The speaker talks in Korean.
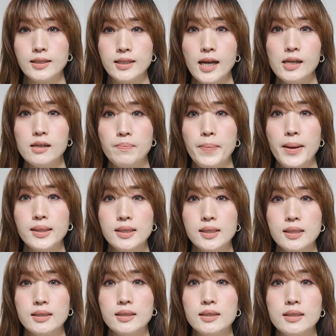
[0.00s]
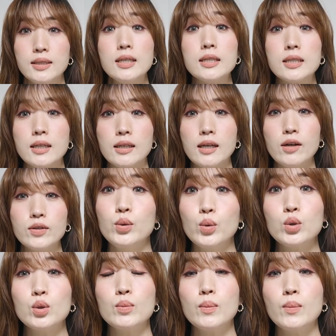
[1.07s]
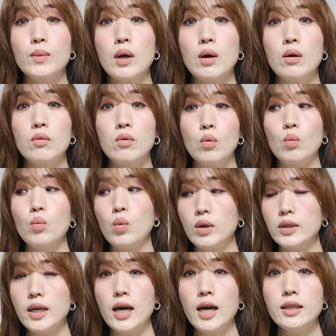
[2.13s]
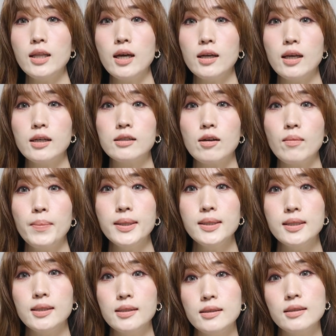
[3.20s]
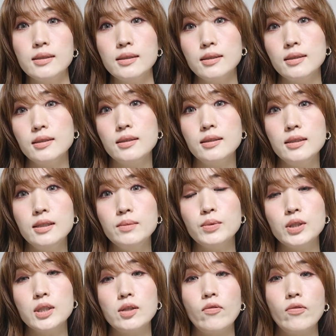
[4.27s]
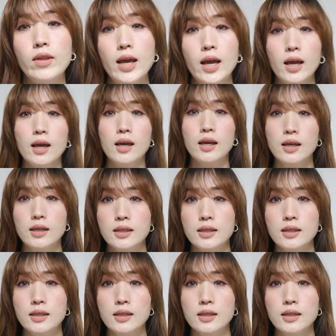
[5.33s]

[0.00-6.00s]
사이크 팬츠 있잖아요. 요즘 워낙 핫하게 그런 팬츠 입으시던데